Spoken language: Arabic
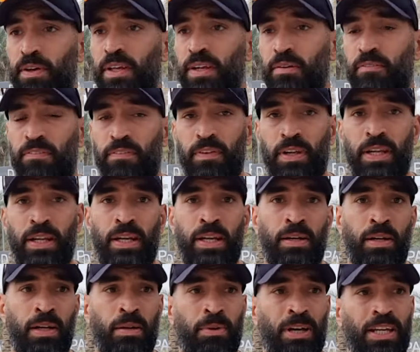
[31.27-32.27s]
انا في
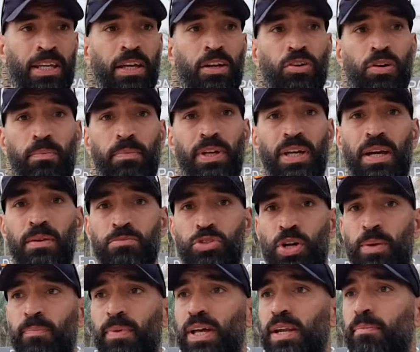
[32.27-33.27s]
اللي بحكي لكم اياه مش
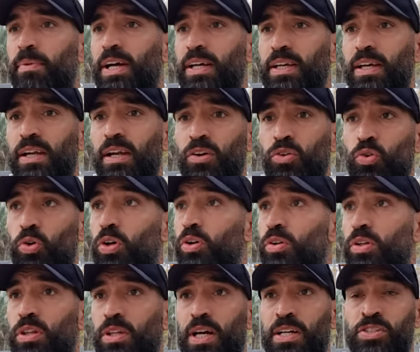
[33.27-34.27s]
عمالي بحكي لك روح
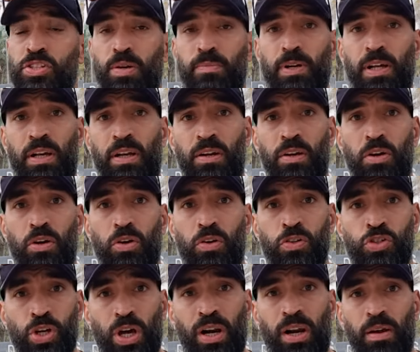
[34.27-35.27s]
نط عن جبل
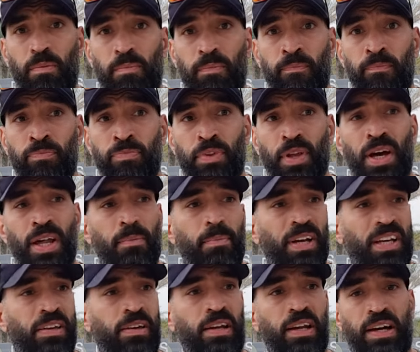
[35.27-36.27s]
وجرب انا
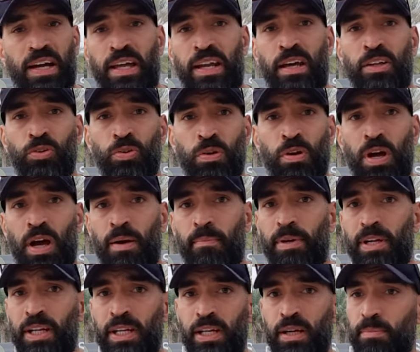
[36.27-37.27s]
بحكي لك على طرق
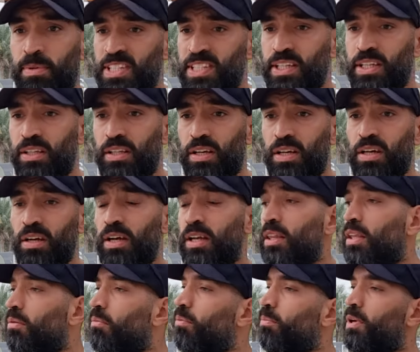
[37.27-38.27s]
عمليه بسيطه
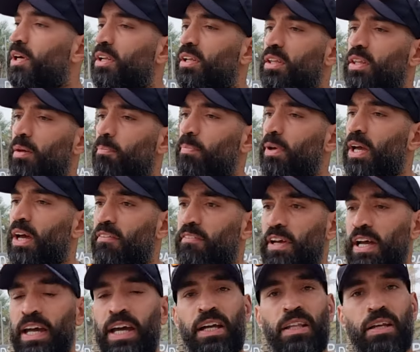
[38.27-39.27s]
انت ممكن تطبقها في
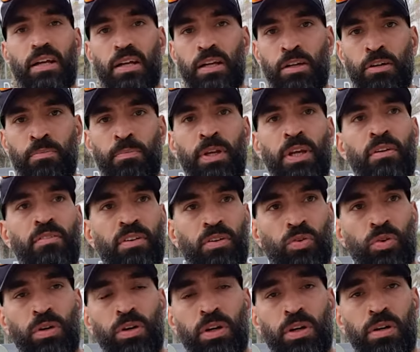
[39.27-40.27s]
حياتك اليوميه في كل